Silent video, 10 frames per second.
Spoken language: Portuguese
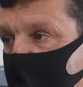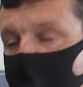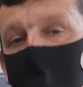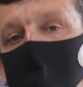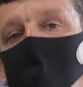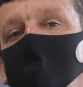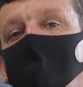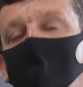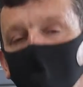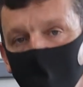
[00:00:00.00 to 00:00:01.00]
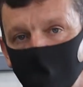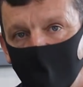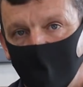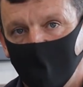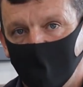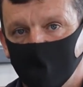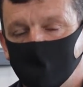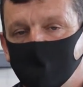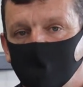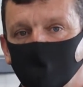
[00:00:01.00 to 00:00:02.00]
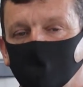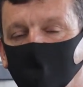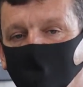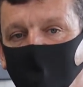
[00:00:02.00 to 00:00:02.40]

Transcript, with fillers: Não abalar as instituições